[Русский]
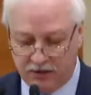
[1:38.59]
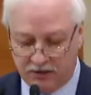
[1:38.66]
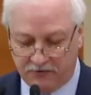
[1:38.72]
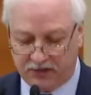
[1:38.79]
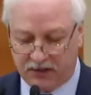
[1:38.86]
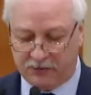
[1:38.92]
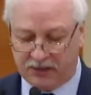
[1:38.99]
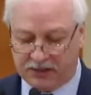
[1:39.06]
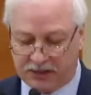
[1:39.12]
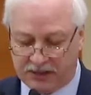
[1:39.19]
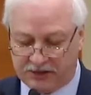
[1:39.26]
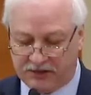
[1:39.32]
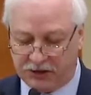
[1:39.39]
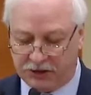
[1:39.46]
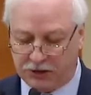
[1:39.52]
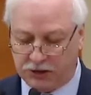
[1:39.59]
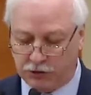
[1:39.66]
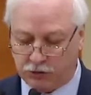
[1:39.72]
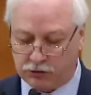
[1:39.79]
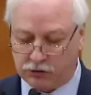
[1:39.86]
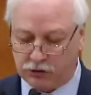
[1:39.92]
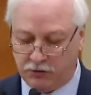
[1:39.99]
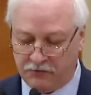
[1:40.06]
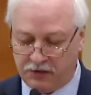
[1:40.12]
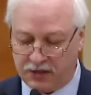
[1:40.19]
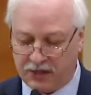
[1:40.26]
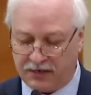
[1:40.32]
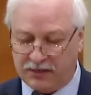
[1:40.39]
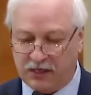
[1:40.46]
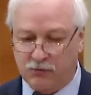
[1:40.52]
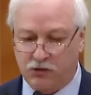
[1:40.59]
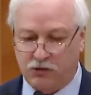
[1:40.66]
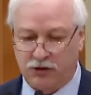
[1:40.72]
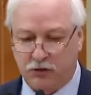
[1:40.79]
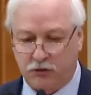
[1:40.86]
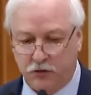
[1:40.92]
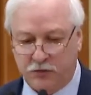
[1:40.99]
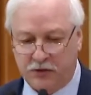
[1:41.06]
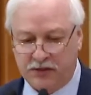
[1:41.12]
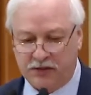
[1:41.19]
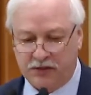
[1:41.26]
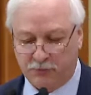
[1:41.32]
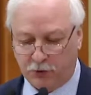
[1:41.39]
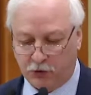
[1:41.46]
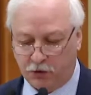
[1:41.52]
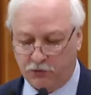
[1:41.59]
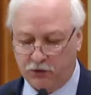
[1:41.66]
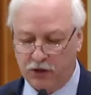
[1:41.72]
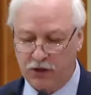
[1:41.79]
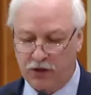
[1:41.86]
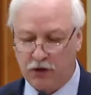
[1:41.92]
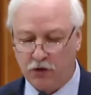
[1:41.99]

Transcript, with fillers: в капиталистических условиях, когда можно купить диплом,